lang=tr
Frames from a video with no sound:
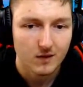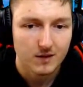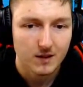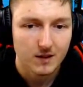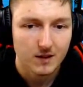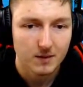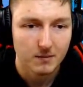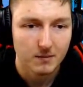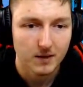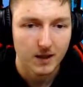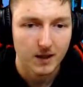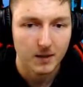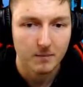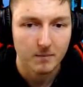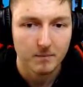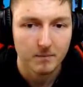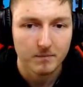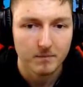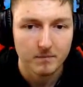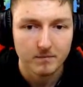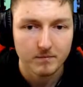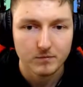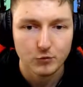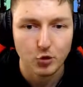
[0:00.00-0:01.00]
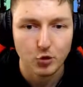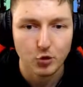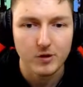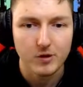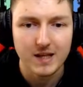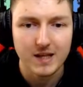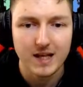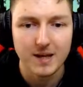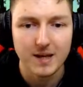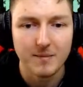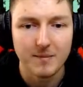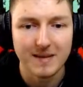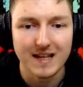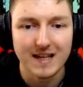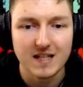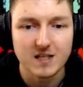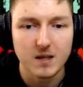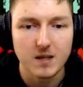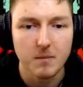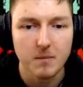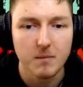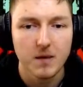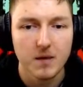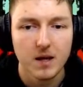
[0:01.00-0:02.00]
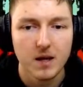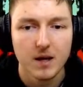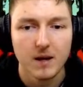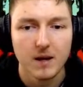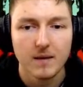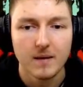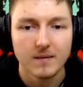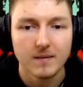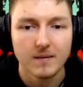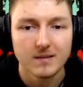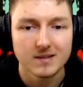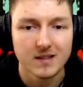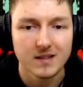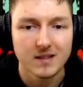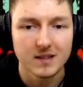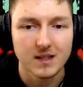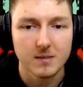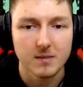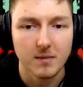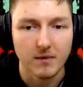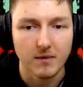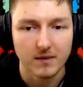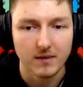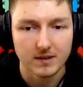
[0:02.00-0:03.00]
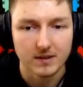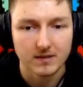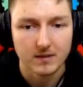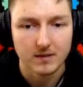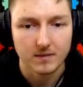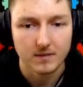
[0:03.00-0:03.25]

Tamam. Doğru yere mi geçtim? Sanırım evet.